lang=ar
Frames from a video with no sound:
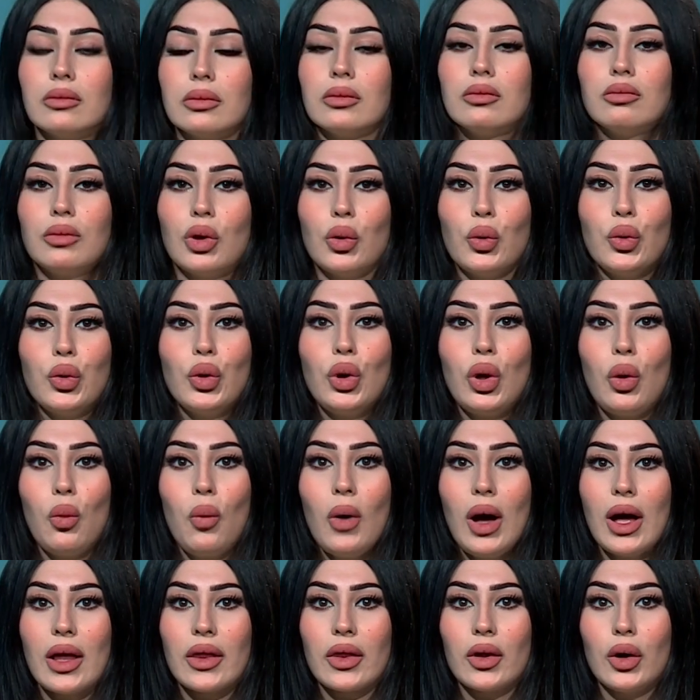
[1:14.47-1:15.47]
موضوع
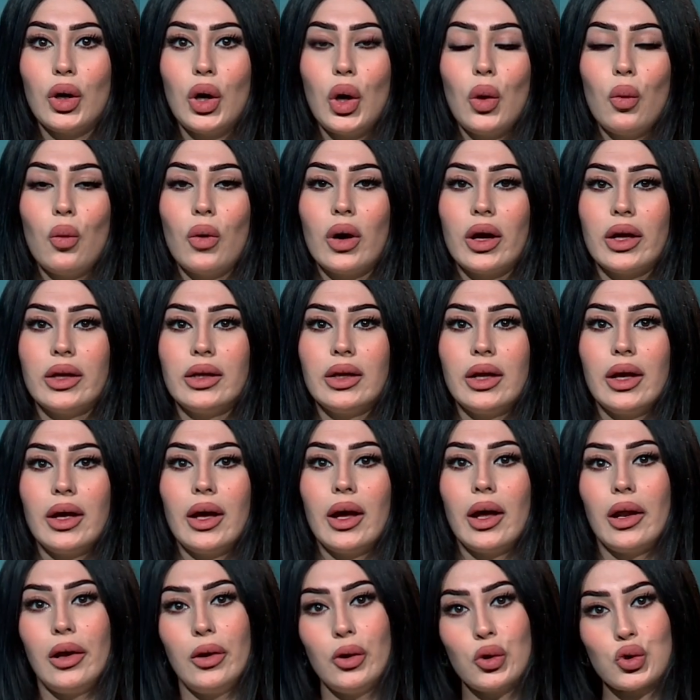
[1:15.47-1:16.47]
واضح هو أن
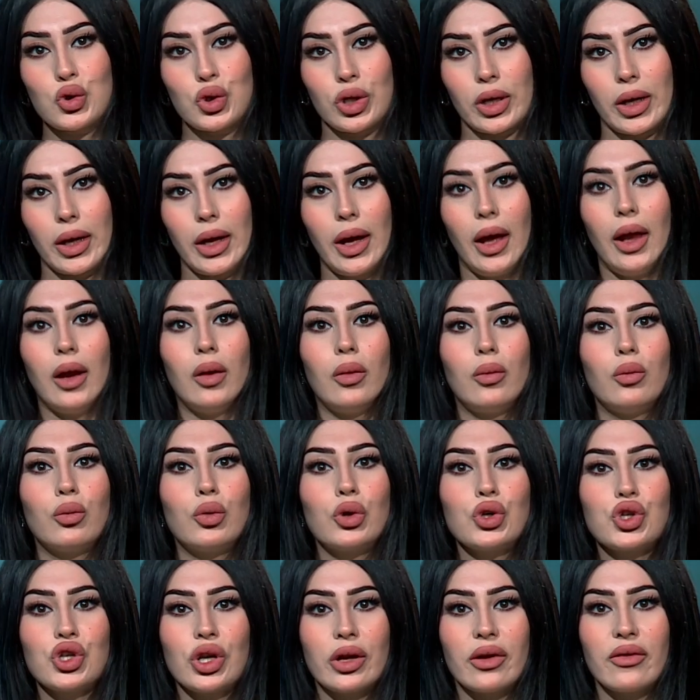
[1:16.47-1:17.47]
اللجنة
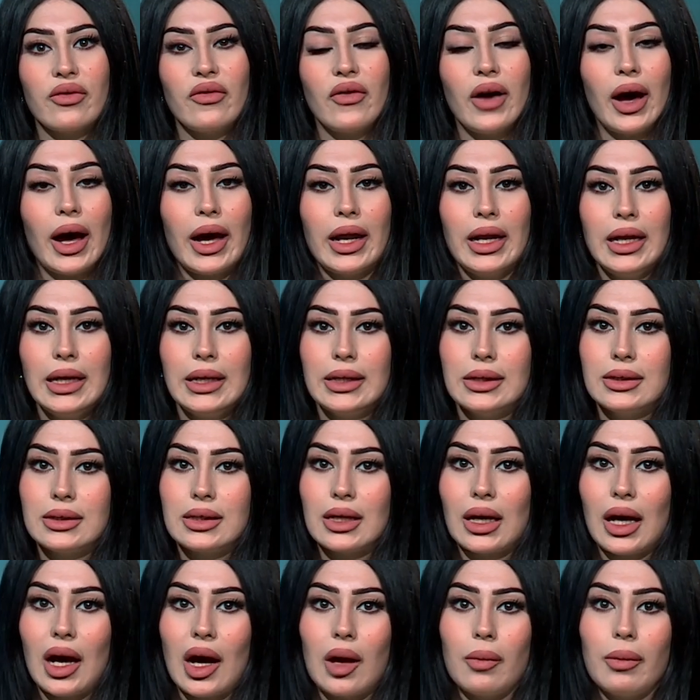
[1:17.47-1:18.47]
المشرفة على
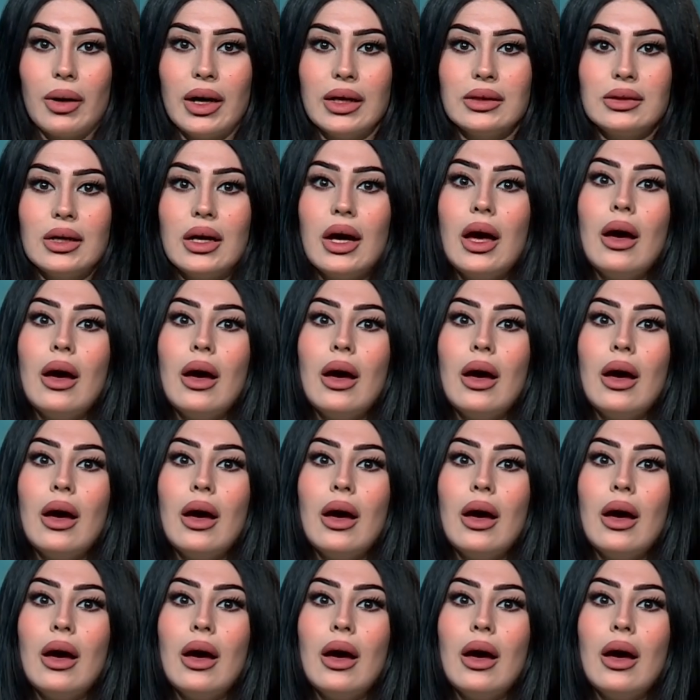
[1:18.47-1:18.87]
الانتخابات